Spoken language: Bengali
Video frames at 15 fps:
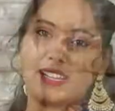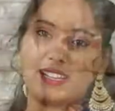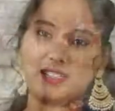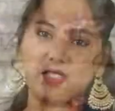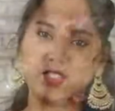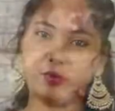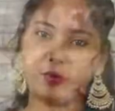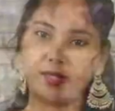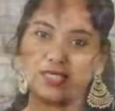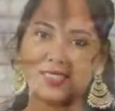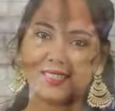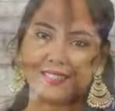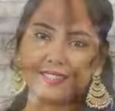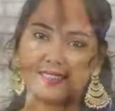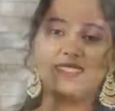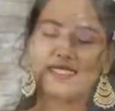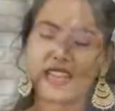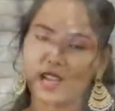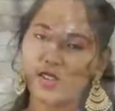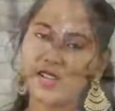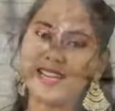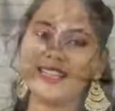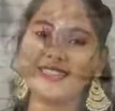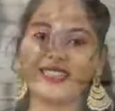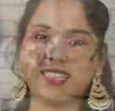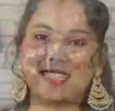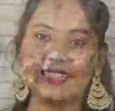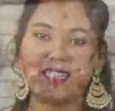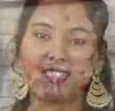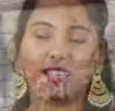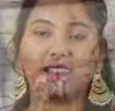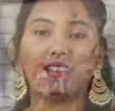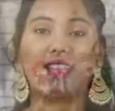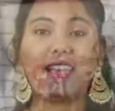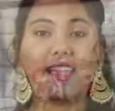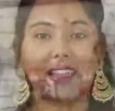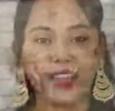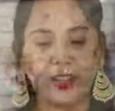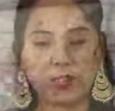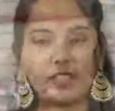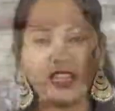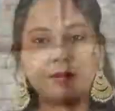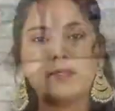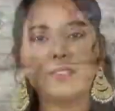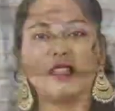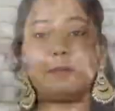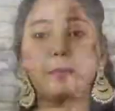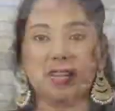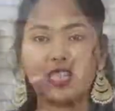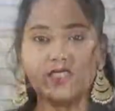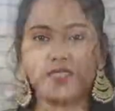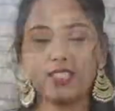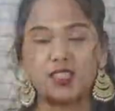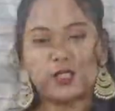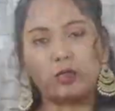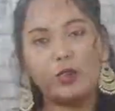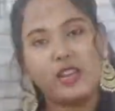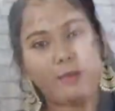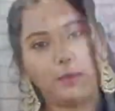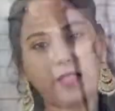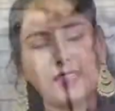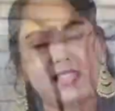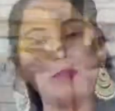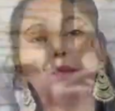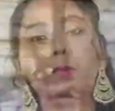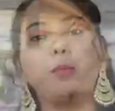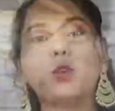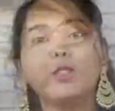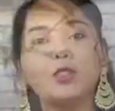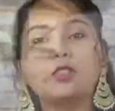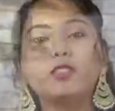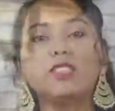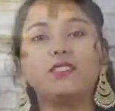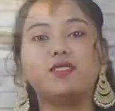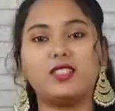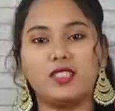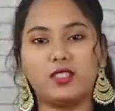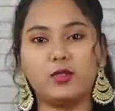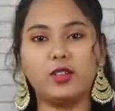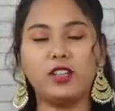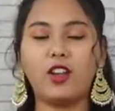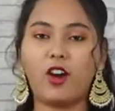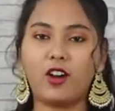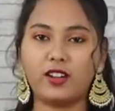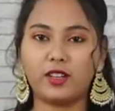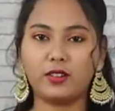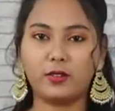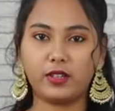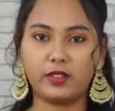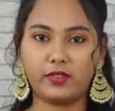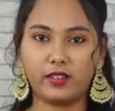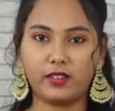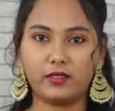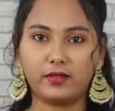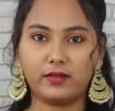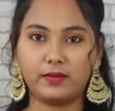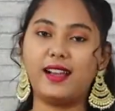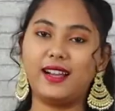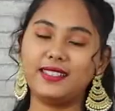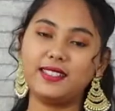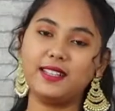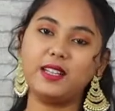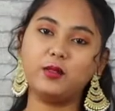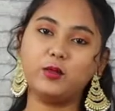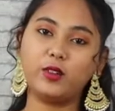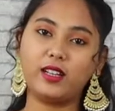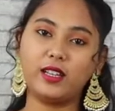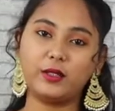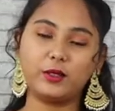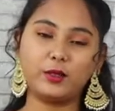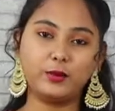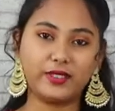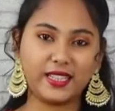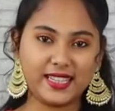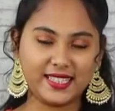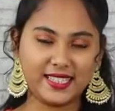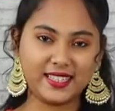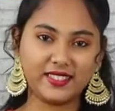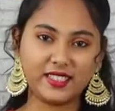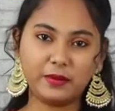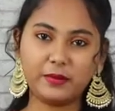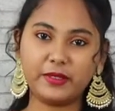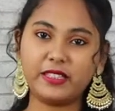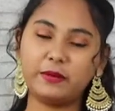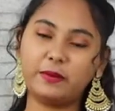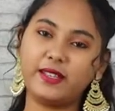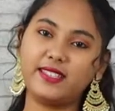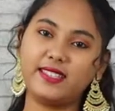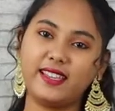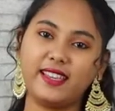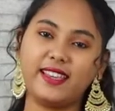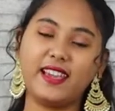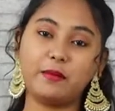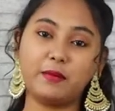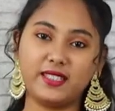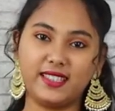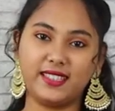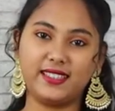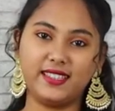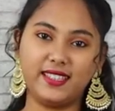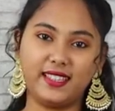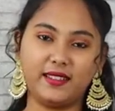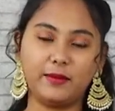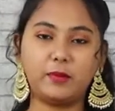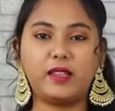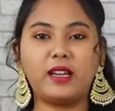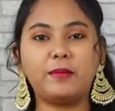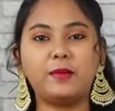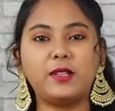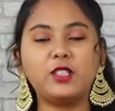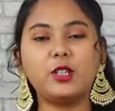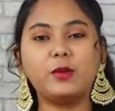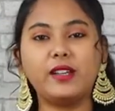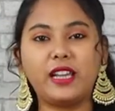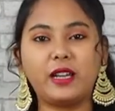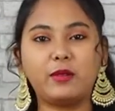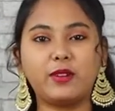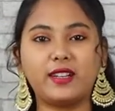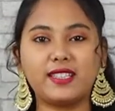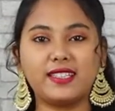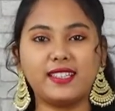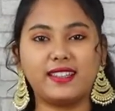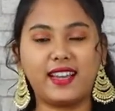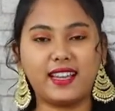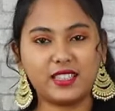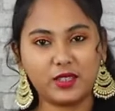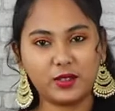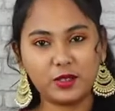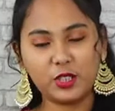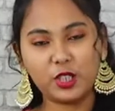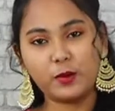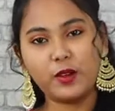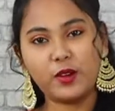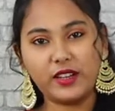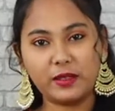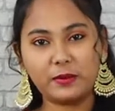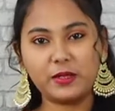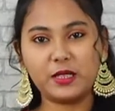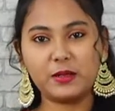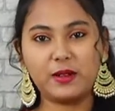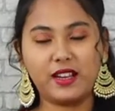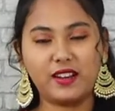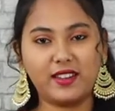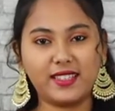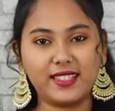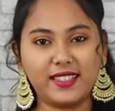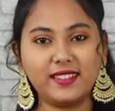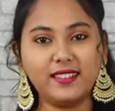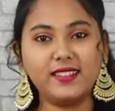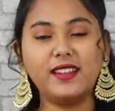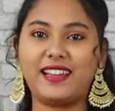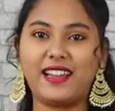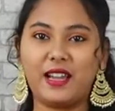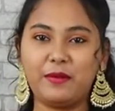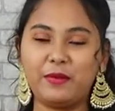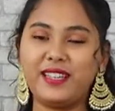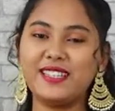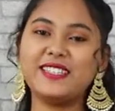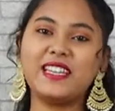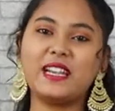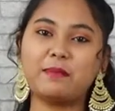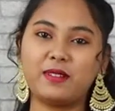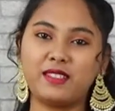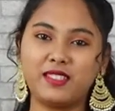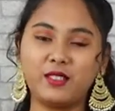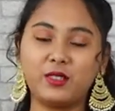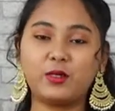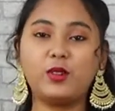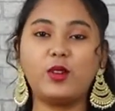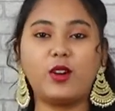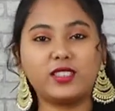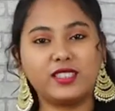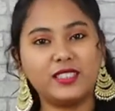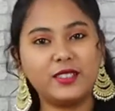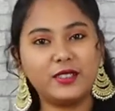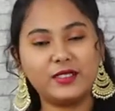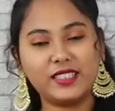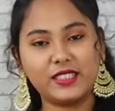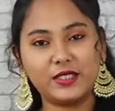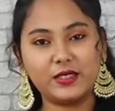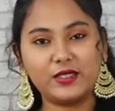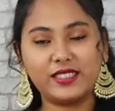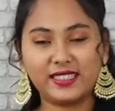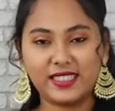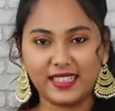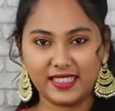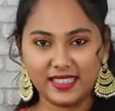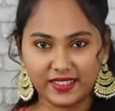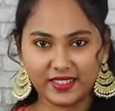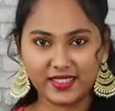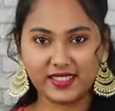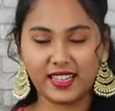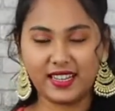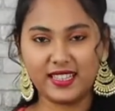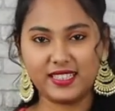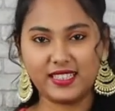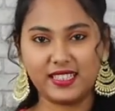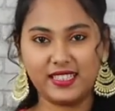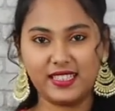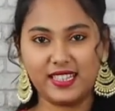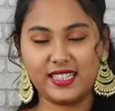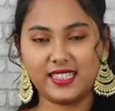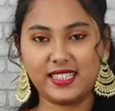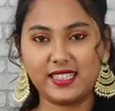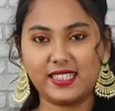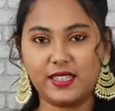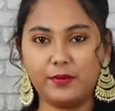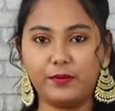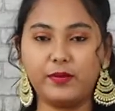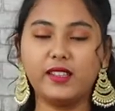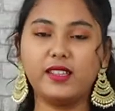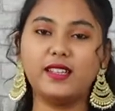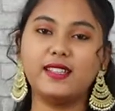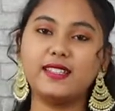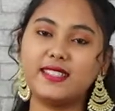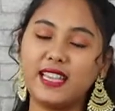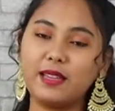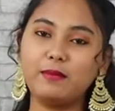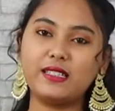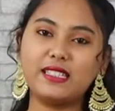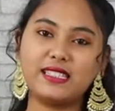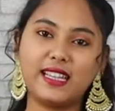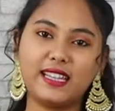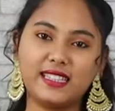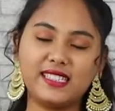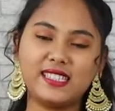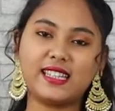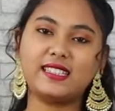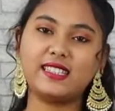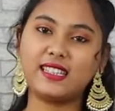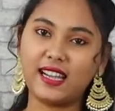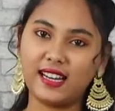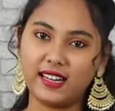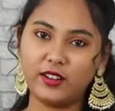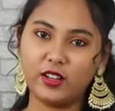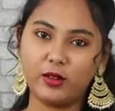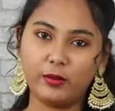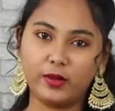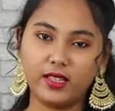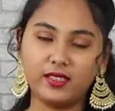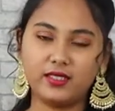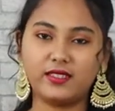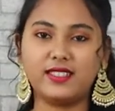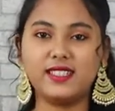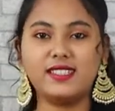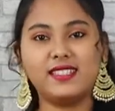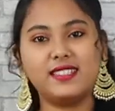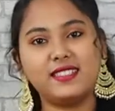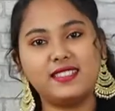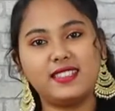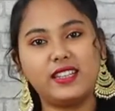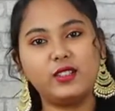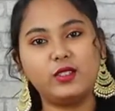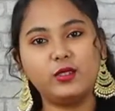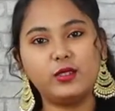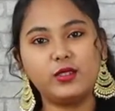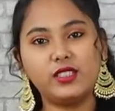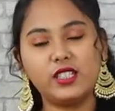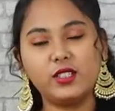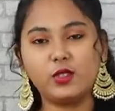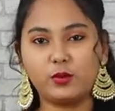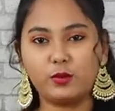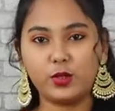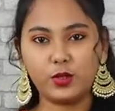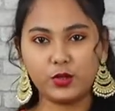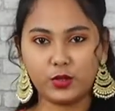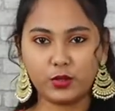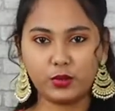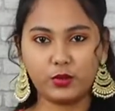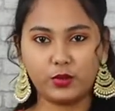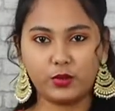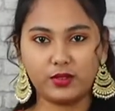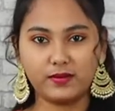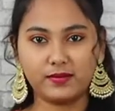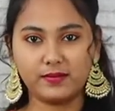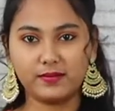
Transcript: পাইকারি থ্রি পিস তাহলে আর দেরি কিসের এখনই আমাদের পেজ ভিজিট করে আপনাদের পছন্দের ড্রেসগুলি অর্ডার করে ফেলুন আসসালামু আলাইকুম টেক্সটাইল ট্রেন বিডি পেজ থেকে আমি সিনথি আপনারা সবাই কেমন আছেন আশা করি সবাই অনেক বেশি ভালো আছেন আমি আজকে আপনাদের জন্য অসাধারণ কিছু ডিজাইনের ড্রেস কালেকশন নিয়ে এসেছি সেম ডিজাইনে চারটি কালার হবে ড্রেসটির ডিজাইন নং হচ্ছে চব্বিশশো সত্তর